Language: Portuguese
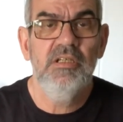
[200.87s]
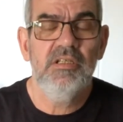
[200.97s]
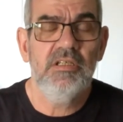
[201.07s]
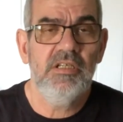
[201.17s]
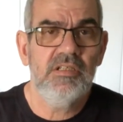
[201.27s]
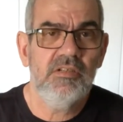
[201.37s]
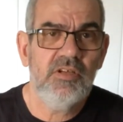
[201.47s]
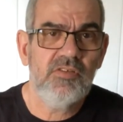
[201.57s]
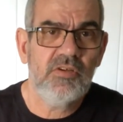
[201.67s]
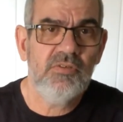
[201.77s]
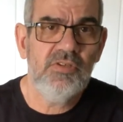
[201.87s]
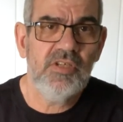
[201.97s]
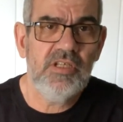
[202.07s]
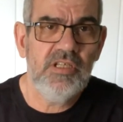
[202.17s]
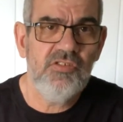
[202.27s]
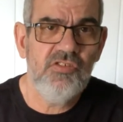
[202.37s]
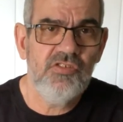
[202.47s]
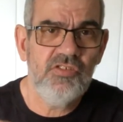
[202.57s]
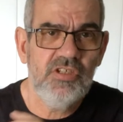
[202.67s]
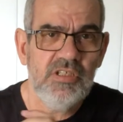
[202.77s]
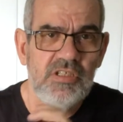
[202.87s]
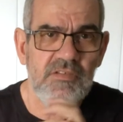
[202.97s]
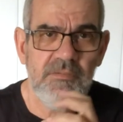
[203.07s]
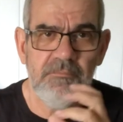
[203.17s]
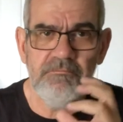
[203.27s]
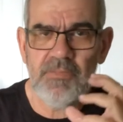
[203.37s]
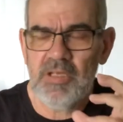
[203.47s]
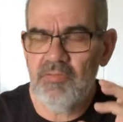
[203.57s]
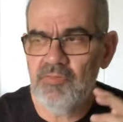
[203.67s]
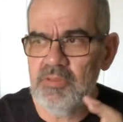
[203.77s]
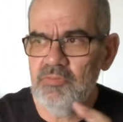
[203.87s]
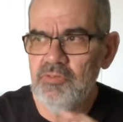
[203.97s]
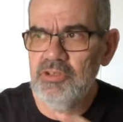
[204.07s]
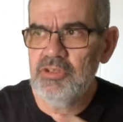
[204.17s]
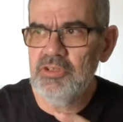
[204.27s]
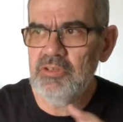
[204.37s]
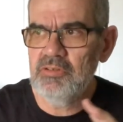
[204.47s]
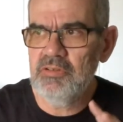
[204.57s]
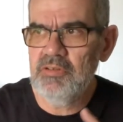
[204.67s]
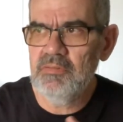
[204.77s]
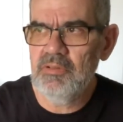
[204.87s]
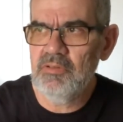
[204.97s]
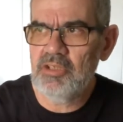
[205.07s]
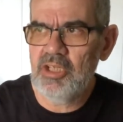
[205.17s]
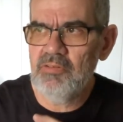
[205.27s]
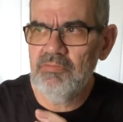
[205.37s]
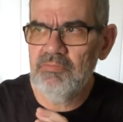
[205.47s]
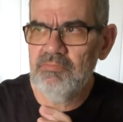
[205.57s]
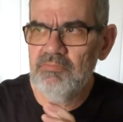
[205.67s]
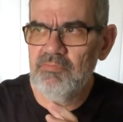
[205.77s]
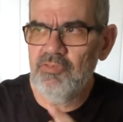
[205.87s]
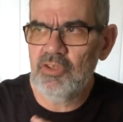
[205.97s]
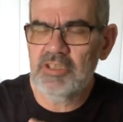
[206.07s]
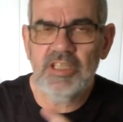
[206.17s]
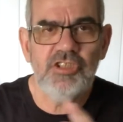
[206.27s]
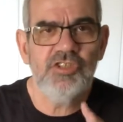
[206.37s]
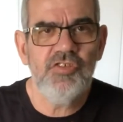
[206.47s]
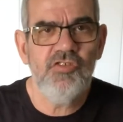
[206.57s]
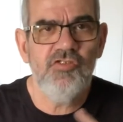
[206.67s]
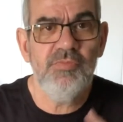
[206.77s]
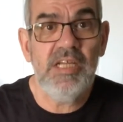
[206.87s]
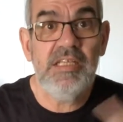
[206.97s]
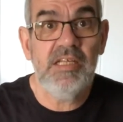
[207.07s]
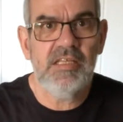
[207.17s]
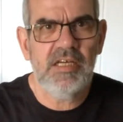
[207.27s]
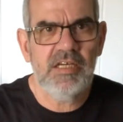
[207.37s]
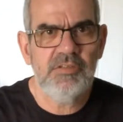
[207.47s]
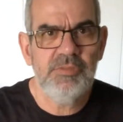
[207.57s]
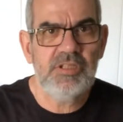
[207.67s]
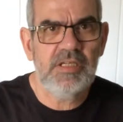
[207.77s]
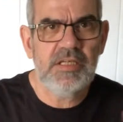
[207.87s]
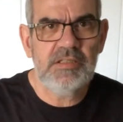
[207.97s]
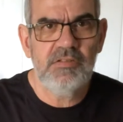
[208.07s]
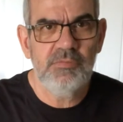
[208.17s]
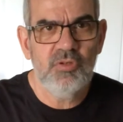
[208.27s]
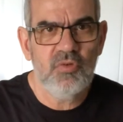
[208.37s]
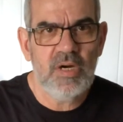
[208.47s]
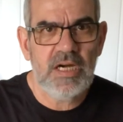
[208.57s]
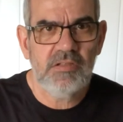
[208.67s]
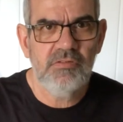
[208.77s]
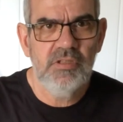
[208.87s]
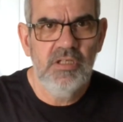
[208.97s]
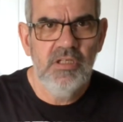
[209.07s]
Né? Então essa coisa que ele diz que é vamos. Eu, eu tenho vontade às vezes de me alienar, de me trancar dentro do meu quarto